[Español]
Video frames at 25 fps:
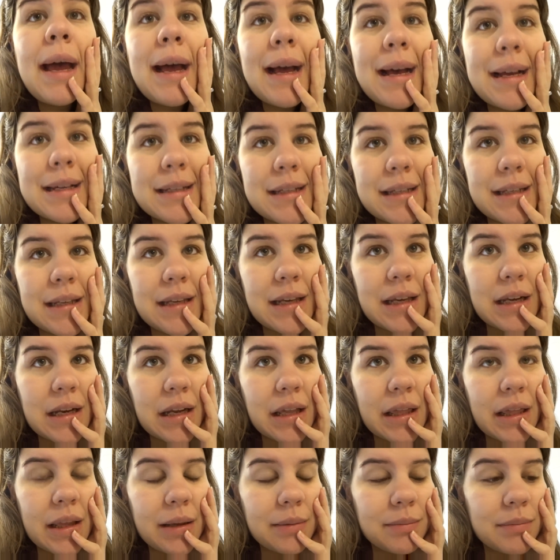Así que
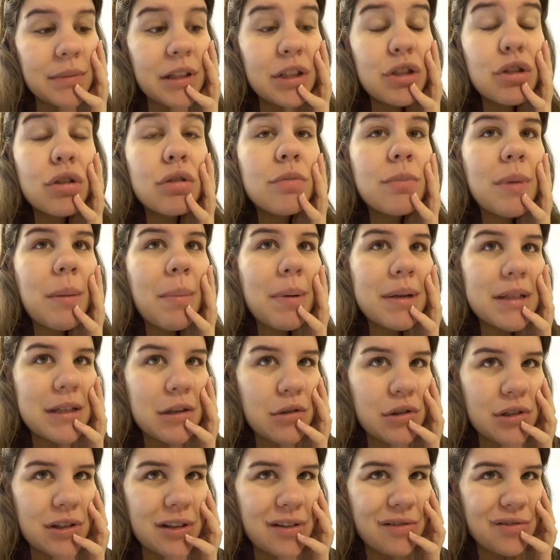nada, eso me ha
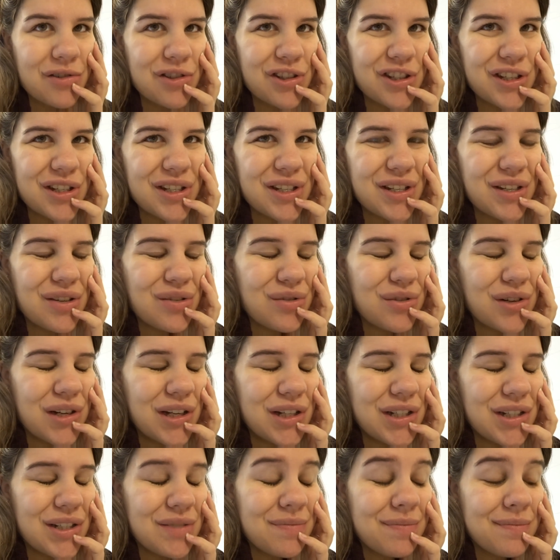pasado esta noche,
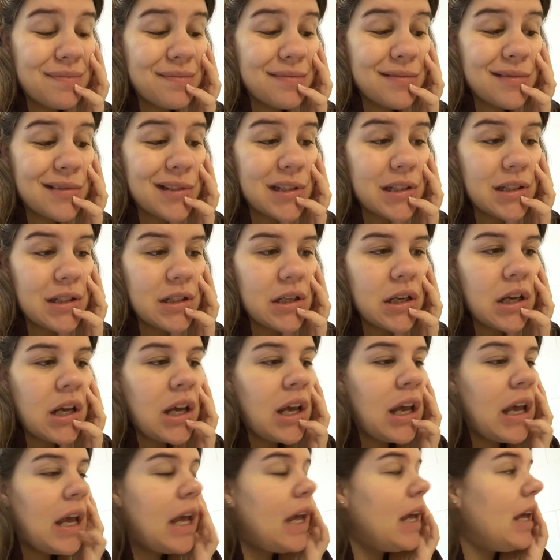señoras.
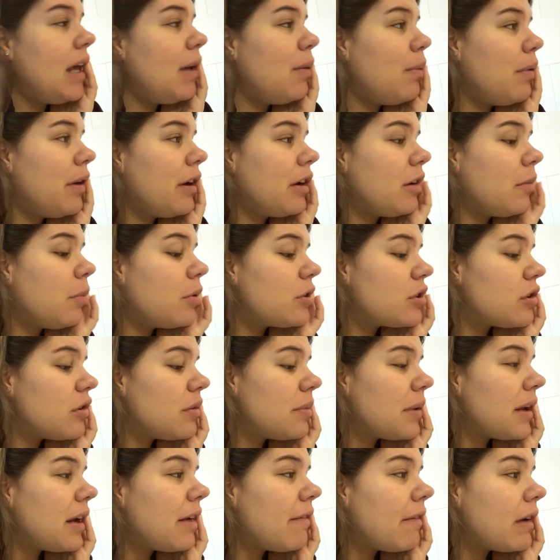Y bueno, pues
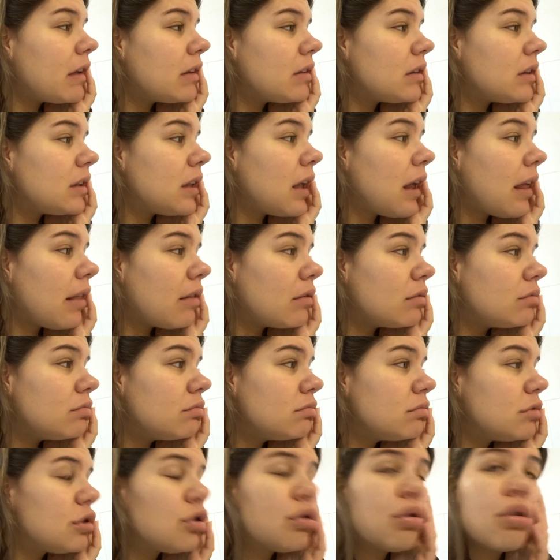hoy me he levantado
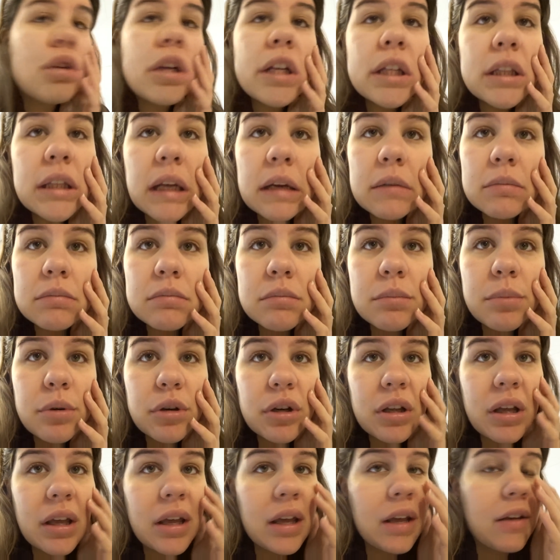solita,
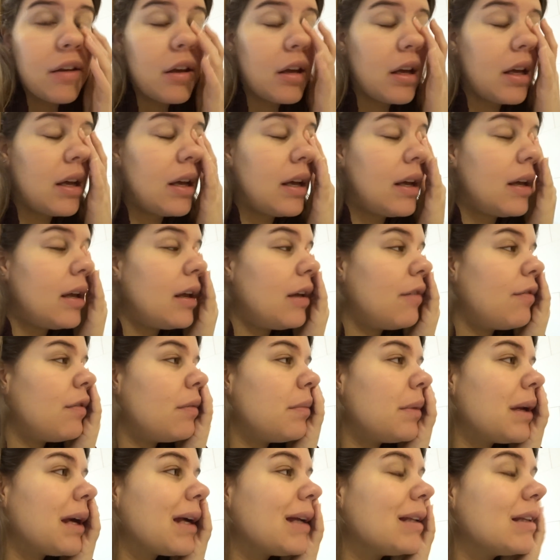porque
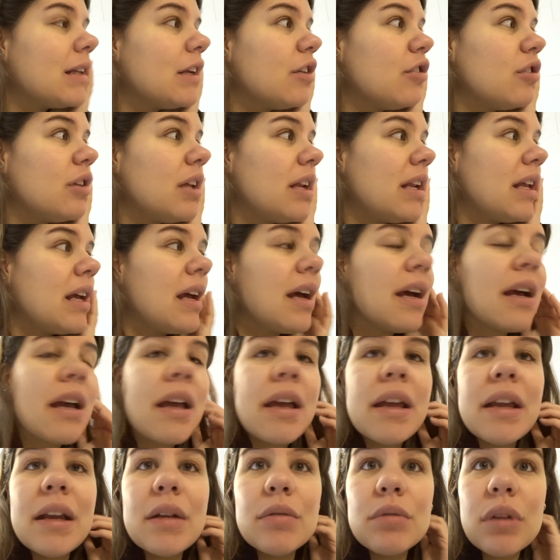FM Cantero tenía
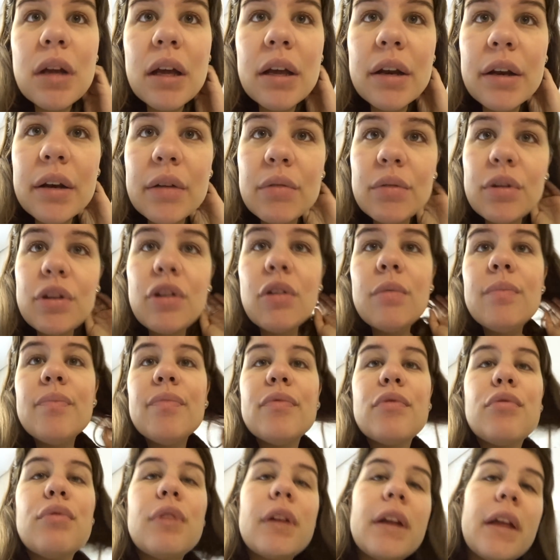que ir a una
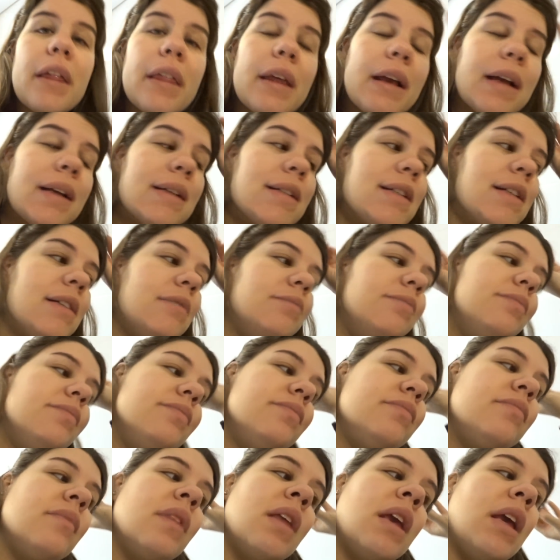reunión fuera de casa
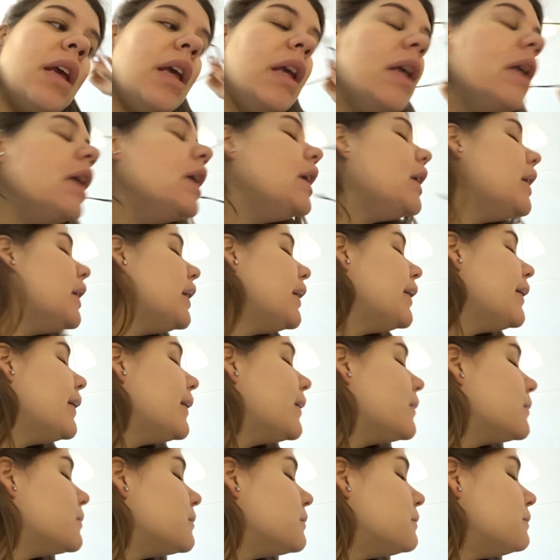
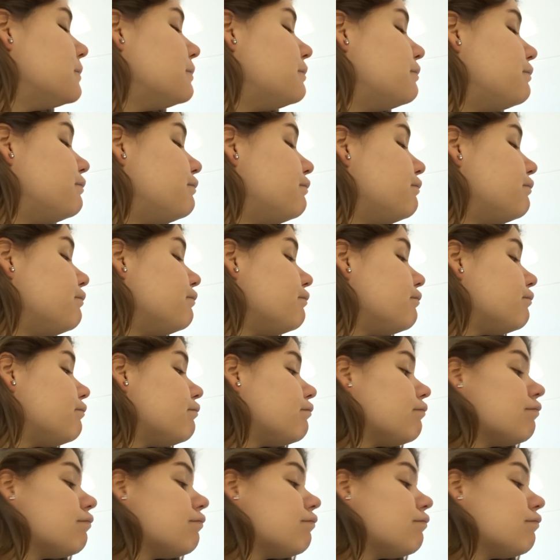y, mm,